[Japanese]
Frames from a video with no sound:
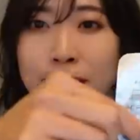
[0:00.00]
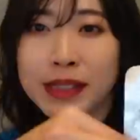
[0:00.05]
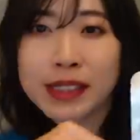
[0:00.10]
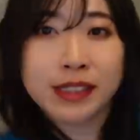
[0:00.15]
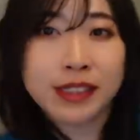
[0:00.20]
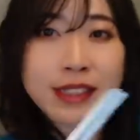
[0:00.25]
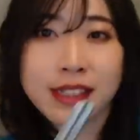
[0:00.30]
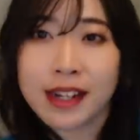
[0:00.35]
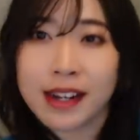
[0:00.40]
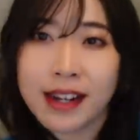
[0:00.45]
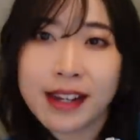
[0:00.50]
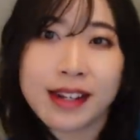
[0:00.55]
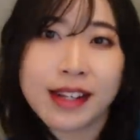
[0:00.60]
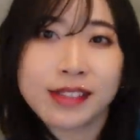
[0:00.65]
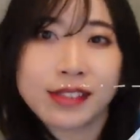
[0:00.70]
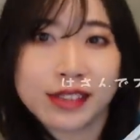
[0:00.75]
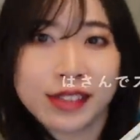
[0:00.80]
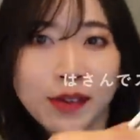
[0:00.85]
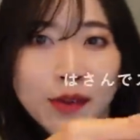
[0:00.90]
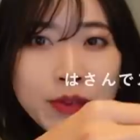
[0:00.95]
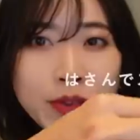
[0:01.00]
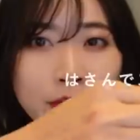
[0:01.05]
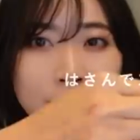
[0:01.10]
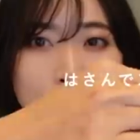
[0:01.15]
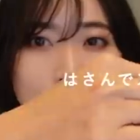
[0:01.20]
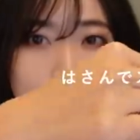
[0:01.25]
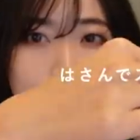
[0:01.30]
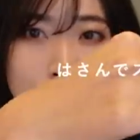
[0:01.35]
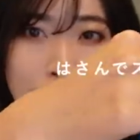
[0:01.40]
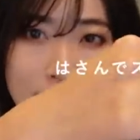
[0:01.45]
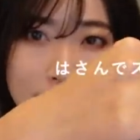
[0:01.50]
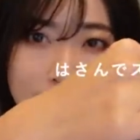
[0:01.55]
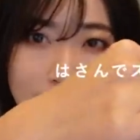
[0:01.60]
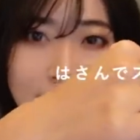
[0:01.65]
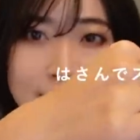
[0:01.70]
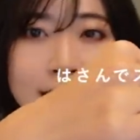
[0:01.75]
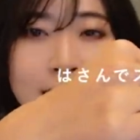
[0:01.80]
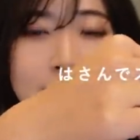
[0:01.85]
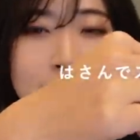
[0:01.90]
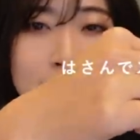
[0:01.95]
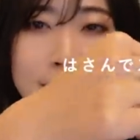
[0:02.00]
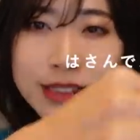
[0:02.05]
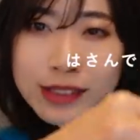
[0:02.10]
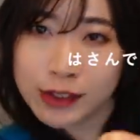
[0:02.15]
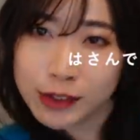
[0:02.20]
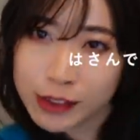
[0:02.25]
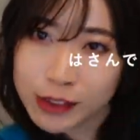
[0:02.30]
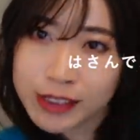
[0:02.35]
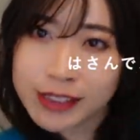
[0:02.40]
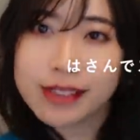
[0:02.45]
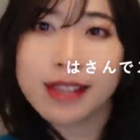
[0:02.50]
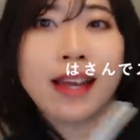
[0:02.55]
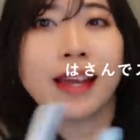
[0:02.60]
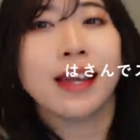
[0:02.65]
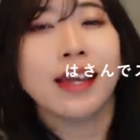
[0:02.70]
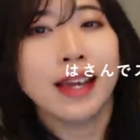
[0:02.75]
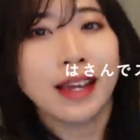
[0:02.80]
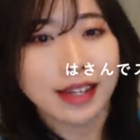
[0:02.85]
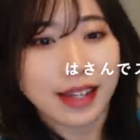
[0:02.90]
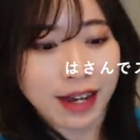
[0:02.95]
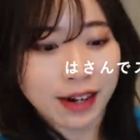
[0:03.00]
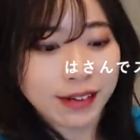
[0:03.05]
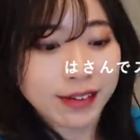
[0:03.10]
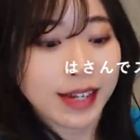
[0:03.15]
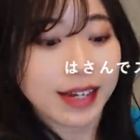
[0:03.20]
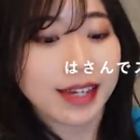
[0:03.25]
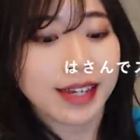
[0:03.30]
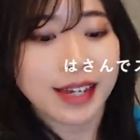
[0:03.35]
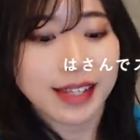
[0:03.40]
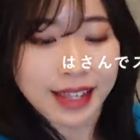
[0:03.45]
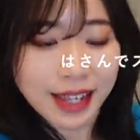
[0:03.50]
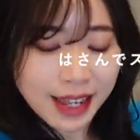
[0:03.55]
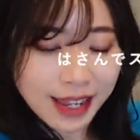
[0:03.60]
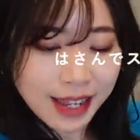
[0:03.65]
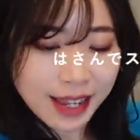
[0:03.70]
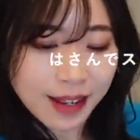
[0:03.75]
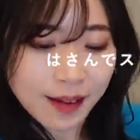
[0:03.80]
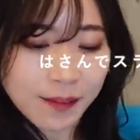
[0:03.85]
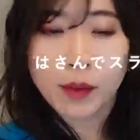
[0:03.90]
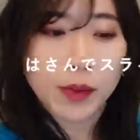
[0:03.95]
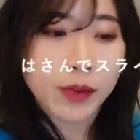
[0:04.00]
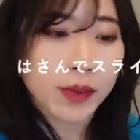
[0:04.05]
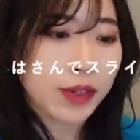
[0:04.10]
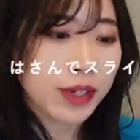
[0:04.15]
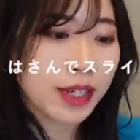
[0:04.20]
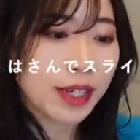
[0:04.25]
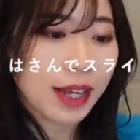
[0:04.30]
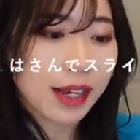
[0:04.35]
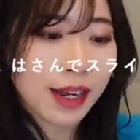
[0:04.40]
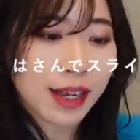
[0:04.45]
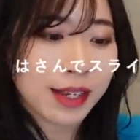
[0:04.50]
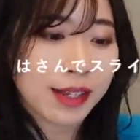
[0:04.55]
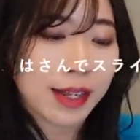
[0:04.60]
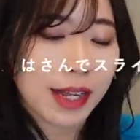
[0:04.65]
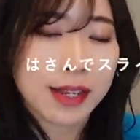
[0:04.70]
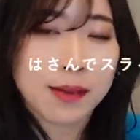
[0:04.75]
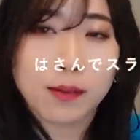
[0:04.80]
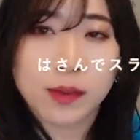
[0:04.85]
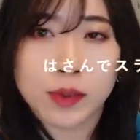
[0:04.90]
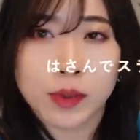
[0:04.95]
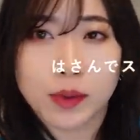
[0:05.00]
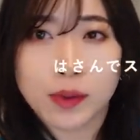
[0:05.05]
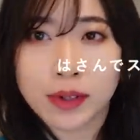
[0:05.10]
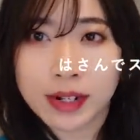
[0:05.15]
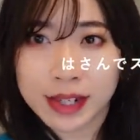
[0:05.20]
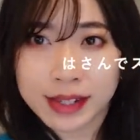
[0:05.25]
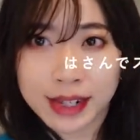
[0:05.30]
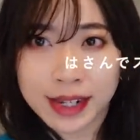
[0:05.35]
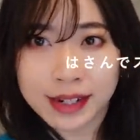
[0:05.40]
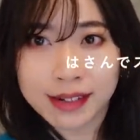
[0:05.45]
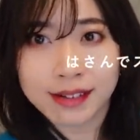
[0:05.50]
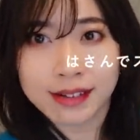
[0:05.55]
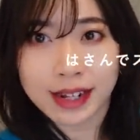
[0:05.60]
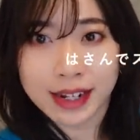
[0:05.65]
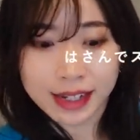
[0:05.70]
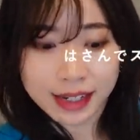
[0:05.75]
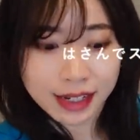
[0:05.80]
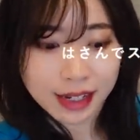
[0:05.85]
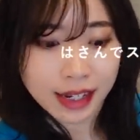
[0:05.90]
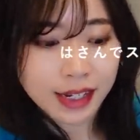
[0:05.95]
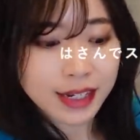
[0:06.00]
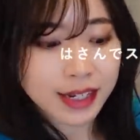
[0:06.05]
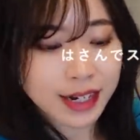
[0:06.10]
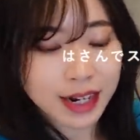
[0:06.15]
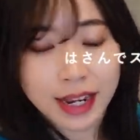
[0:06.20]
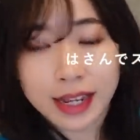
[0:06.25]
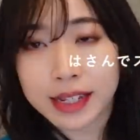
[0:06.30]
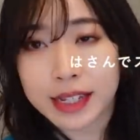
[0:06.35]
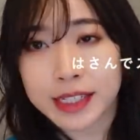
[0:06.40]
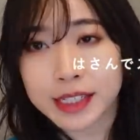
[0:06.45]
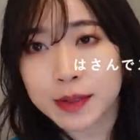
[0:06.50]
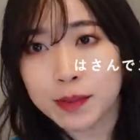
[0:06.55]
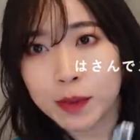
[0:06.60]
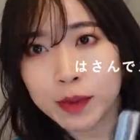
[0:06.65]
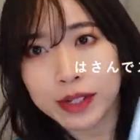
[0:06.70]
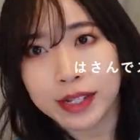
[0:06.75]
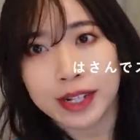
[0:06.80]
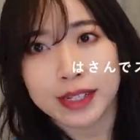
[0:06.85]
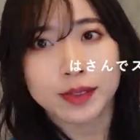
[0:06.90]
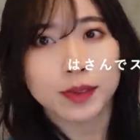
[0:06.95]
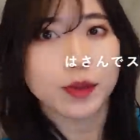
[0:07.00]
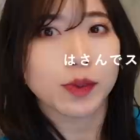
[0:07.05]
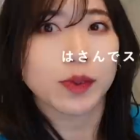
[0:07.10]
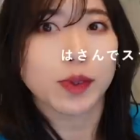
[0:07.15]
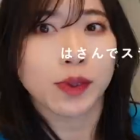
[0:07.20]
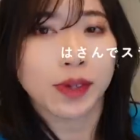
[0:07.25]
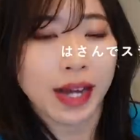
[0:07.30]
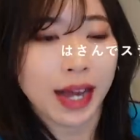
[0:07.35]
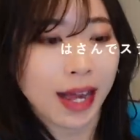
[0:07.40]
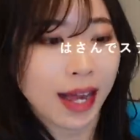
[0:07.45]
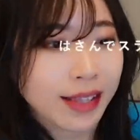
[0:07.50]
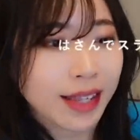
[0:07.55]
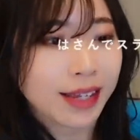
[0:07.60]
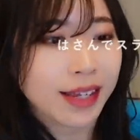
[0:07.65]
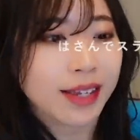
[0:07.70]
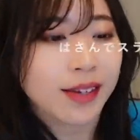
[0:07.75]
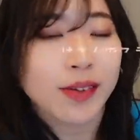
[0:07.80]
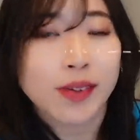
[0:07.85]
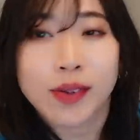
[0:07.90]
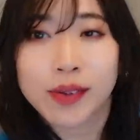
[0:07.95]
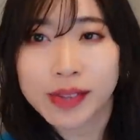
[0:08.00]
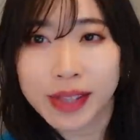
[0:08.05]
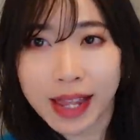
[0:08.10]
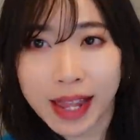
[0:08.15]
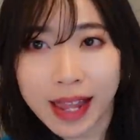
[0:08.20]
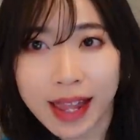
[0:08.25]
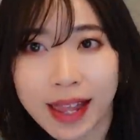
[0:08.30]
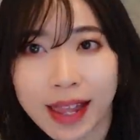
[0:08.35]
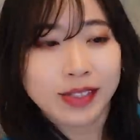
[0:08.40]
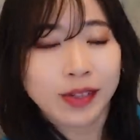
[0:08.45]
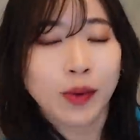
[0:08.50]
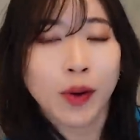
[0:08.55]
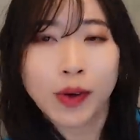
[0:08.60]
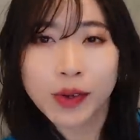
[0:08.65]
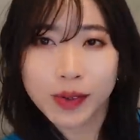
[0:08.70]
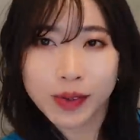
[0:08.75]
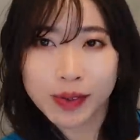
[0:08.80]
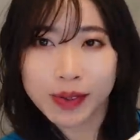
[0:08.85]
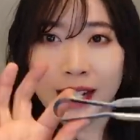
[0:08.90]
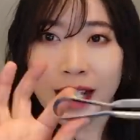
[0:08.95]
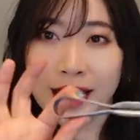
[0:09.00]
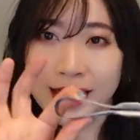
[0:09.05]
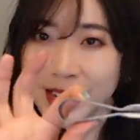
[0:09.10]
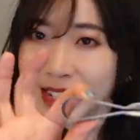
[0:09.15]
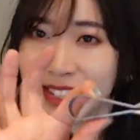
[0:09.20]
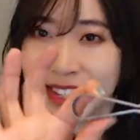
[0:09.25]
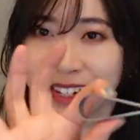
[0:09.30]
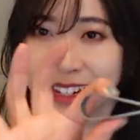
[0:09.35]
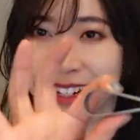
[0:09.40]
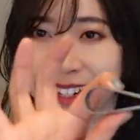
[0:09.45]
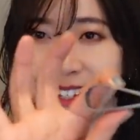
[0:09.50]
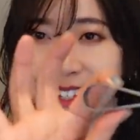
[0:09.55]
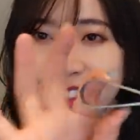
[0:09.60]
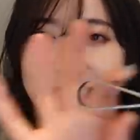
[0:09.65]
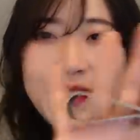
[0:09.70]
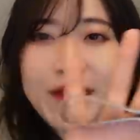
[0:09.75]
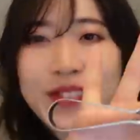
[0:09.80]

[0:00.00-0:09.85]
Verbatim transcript: 別に力入れずに本当にピッて挟んでスーってやるだけで本当に中に何も残らないぐらい綺麗に絞り出すことができるのですごく画期的と